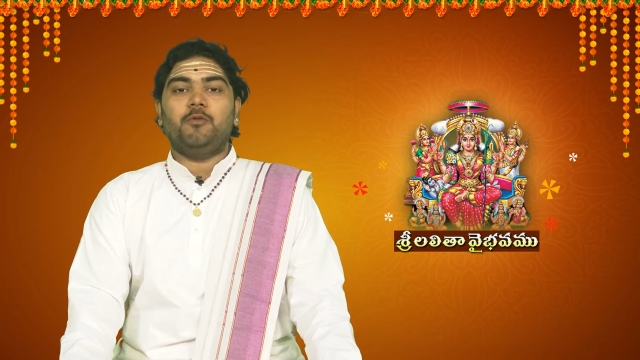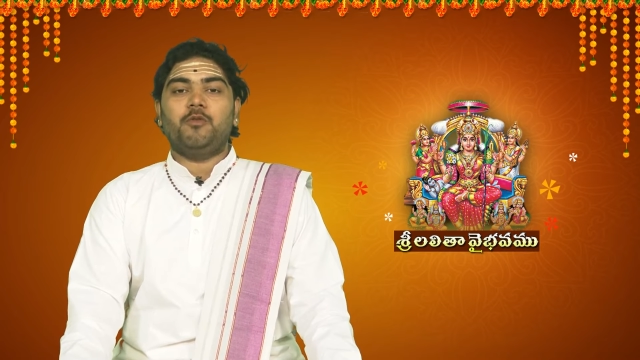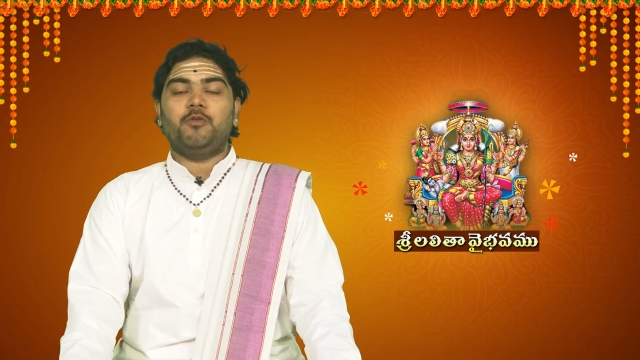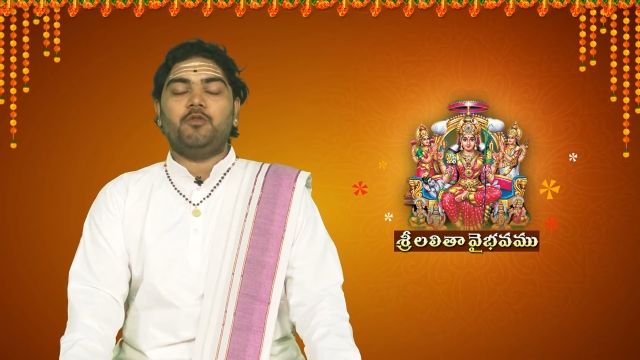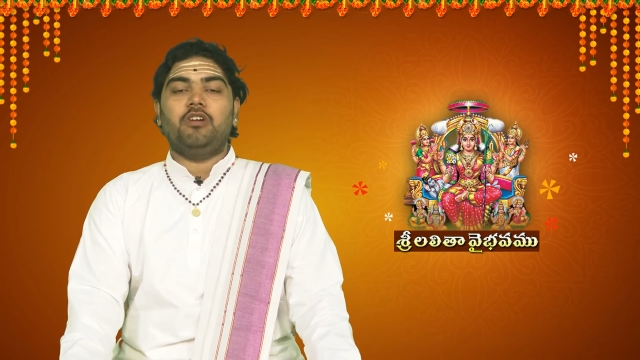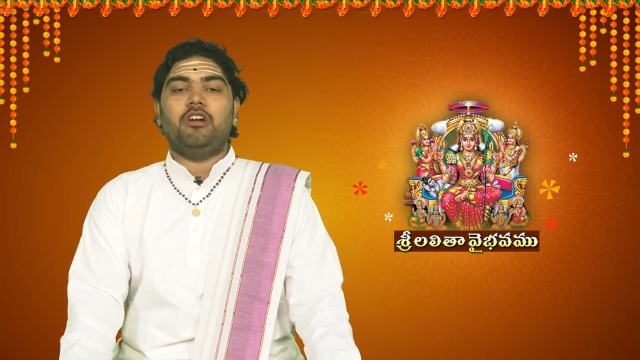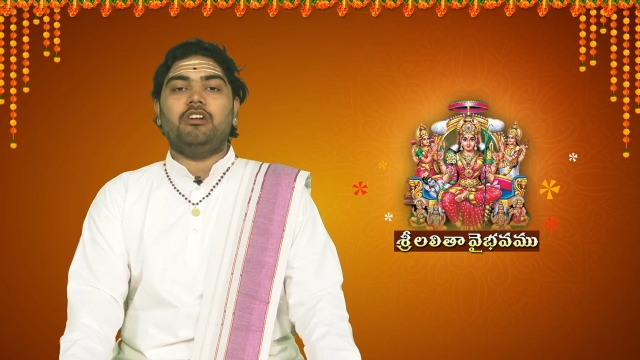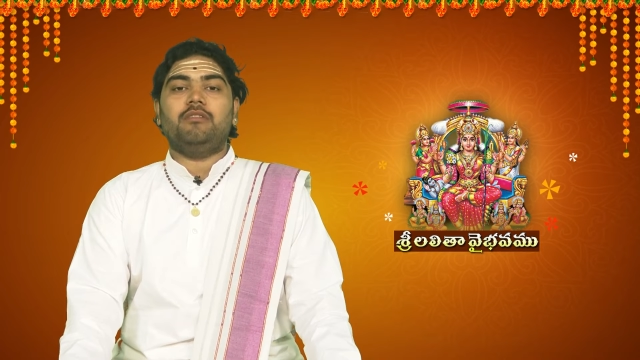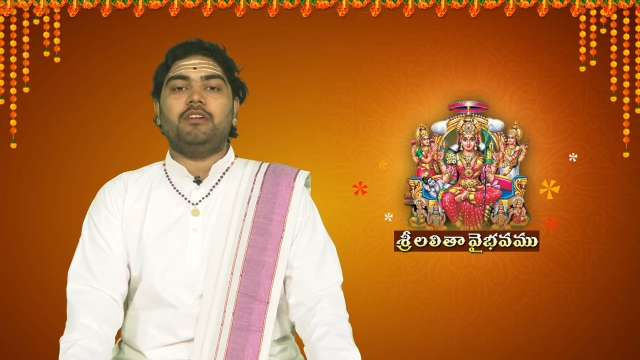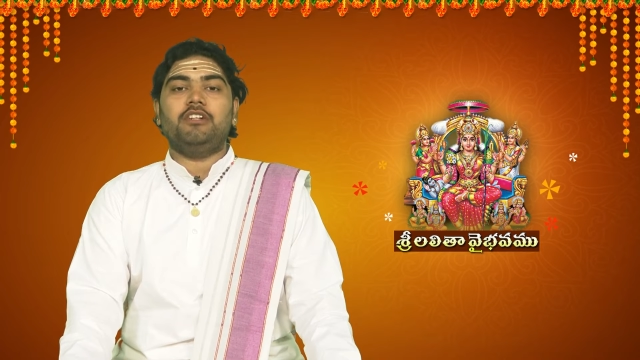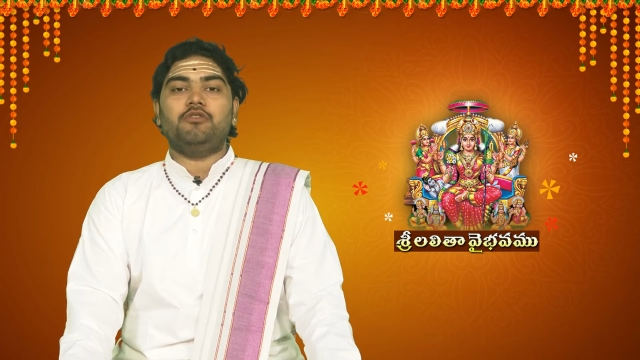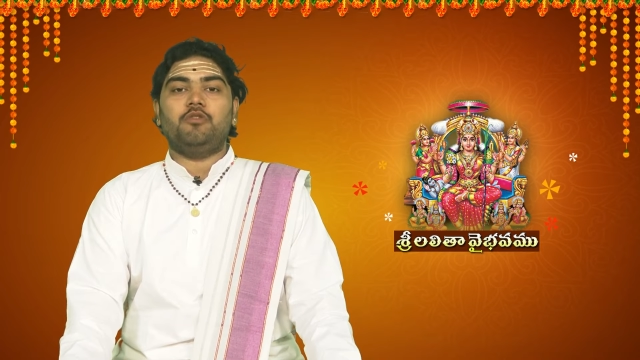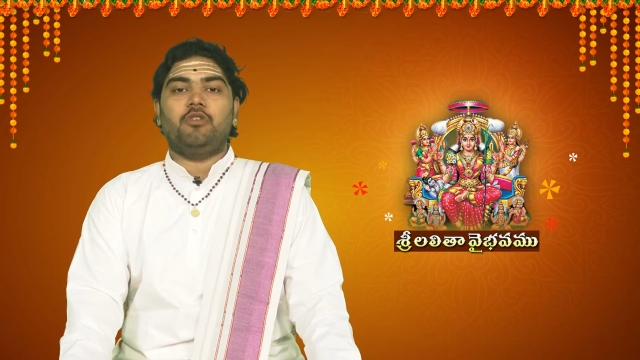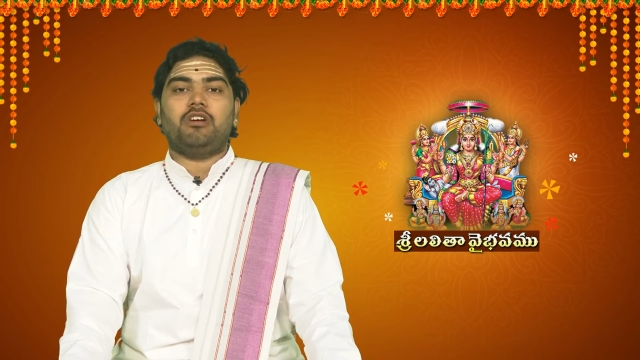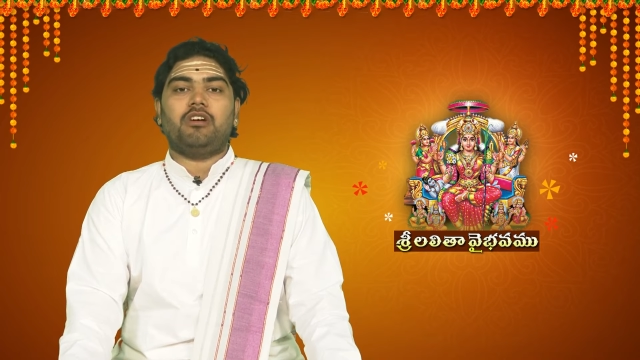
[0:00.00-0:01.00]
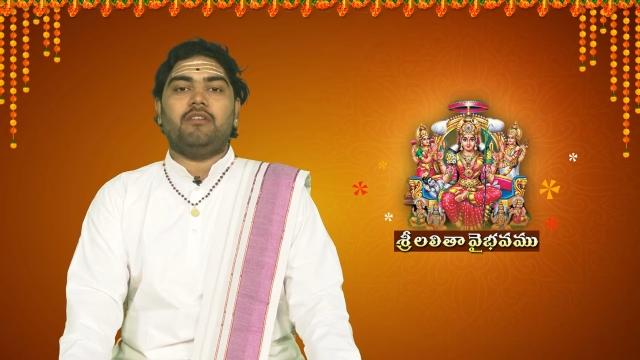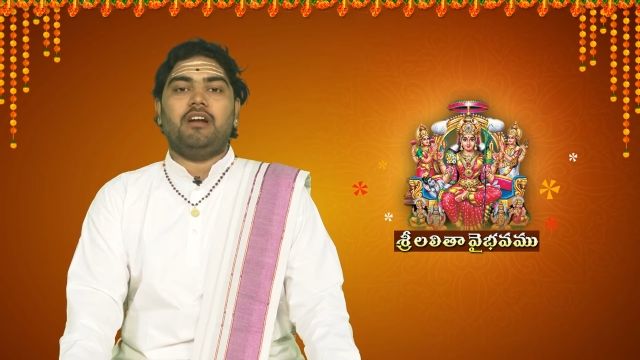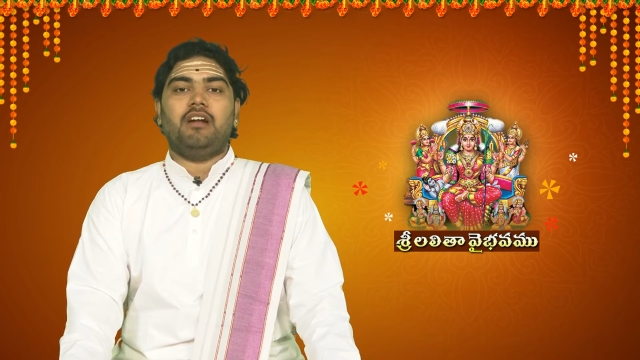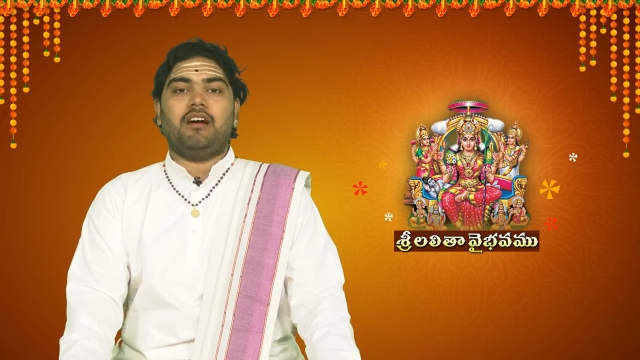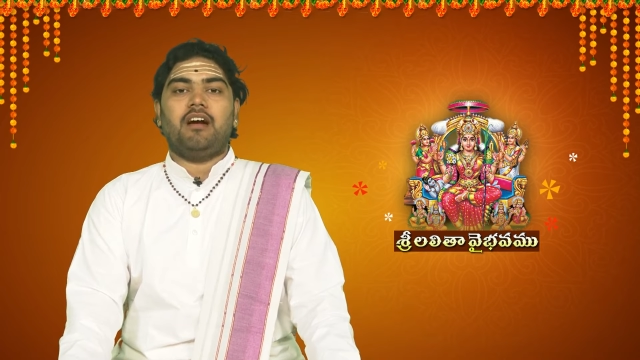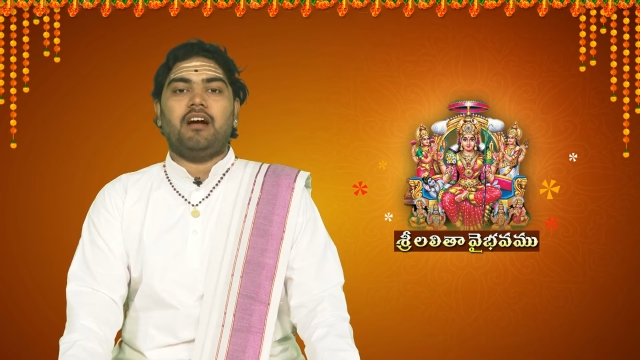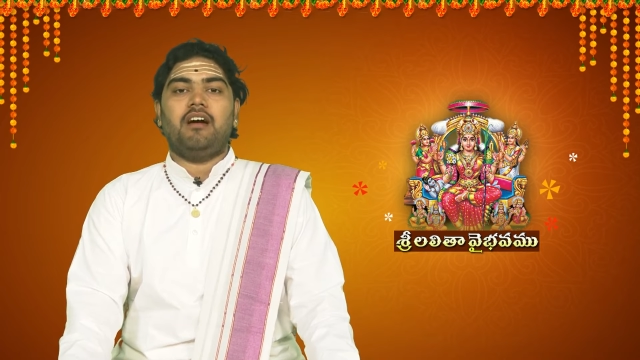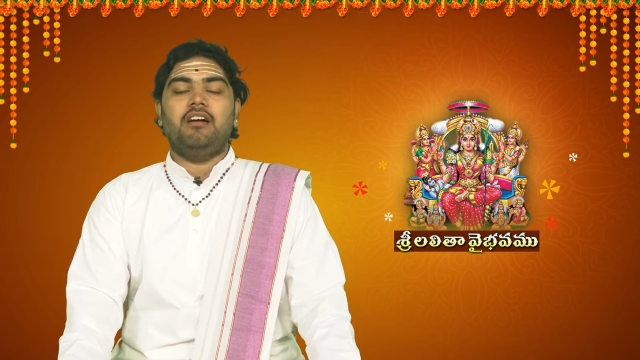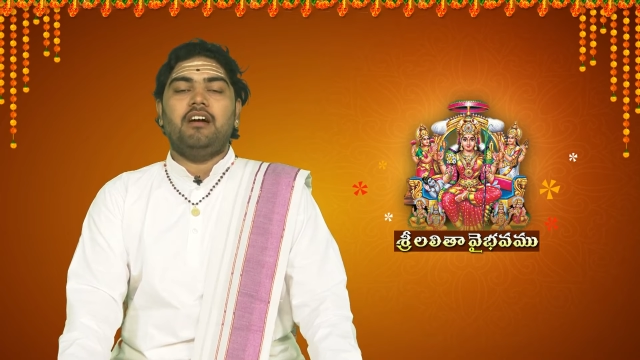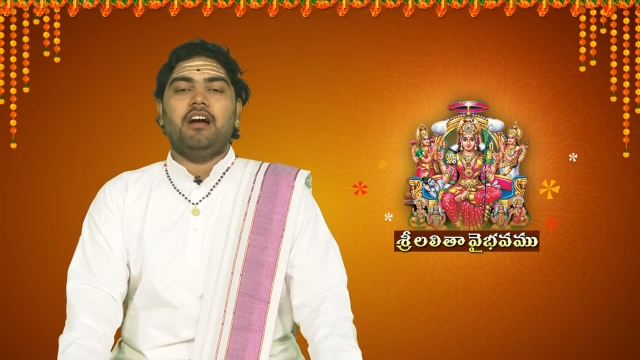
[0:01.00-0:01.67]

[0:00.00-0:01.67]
వస్తున్నటువంటి చోటకు వెళ్ళగా